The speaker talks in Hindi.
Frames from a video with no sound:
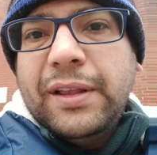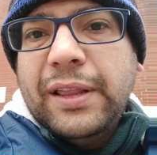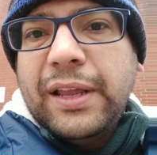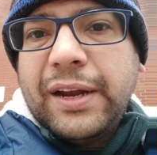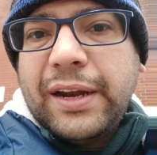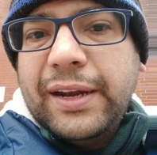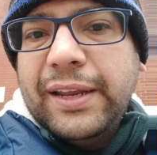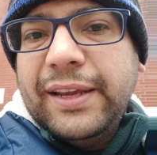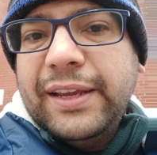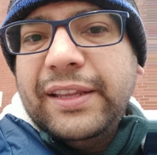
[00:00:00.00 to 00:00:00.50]

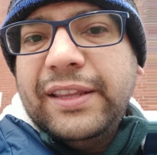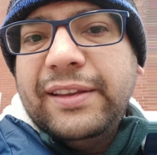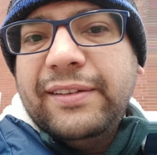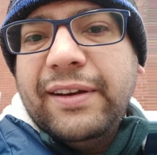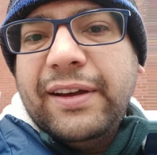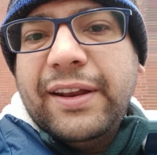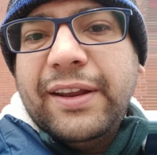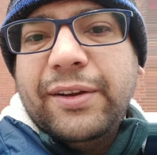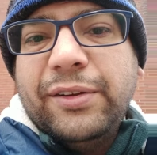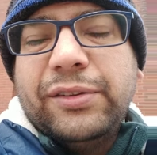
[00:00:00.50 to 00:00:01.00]
लकड़ी की
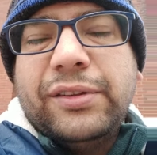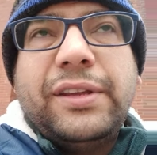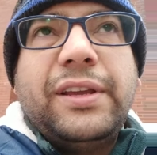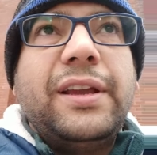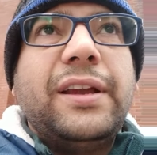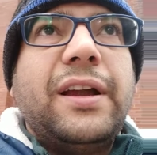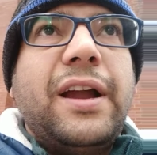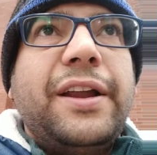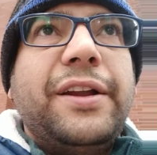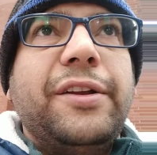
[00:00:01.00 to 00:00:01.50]
दीवारें होती
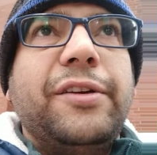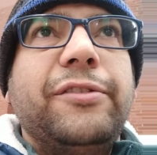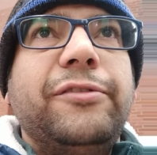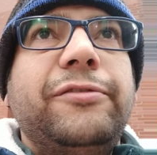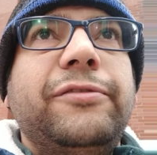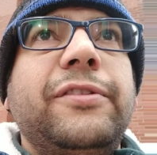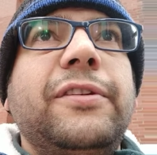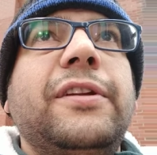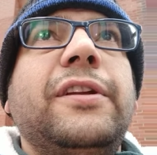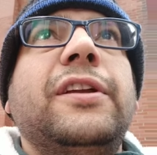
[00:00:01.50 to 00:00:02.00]
हैं काइंड
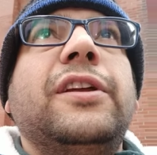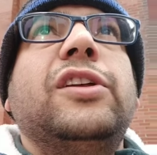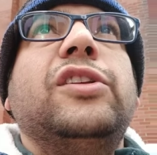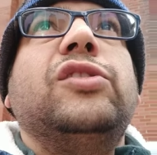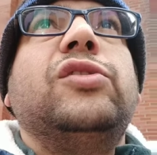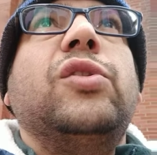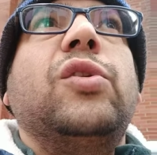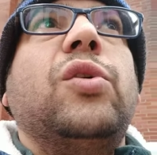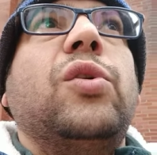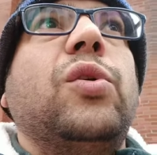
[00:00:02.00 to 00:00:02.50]
ऑफ
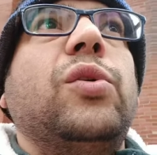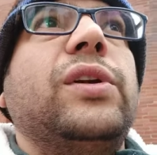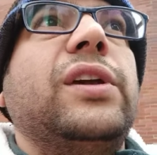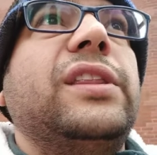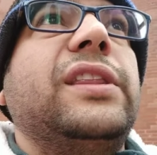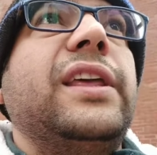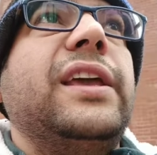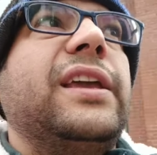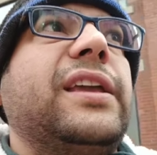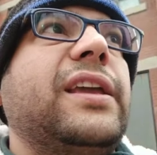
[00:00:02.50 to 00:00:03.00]
तो
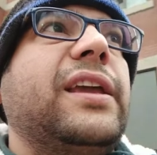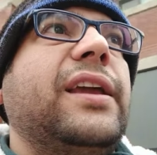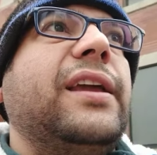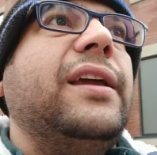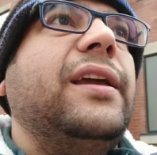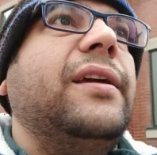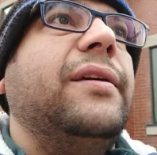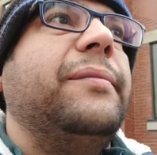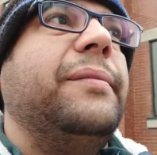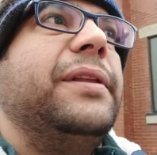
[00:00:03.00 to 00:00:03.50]
ये
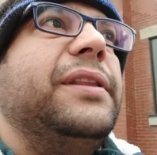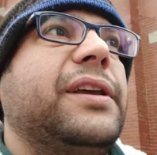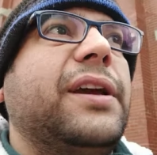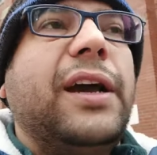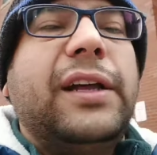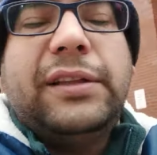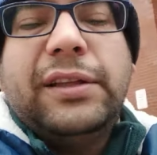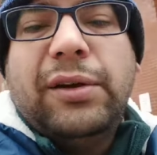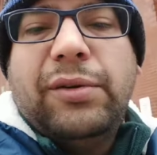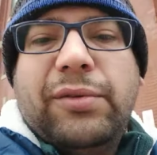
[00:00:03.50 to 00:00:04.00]
देखिए मैं
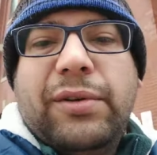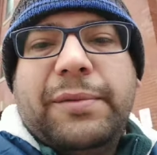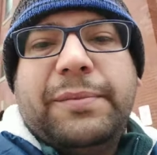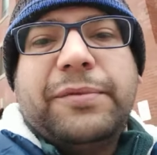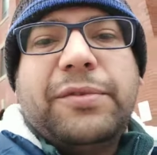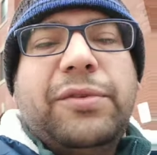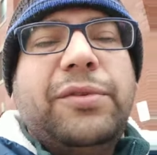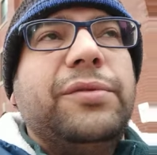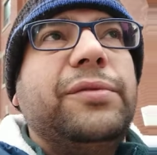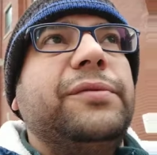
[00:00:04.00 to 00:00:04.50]
दिखाता हूँ
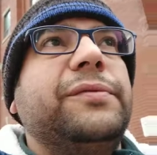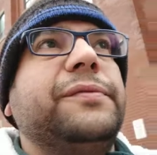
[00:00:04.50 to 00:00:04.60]
आपको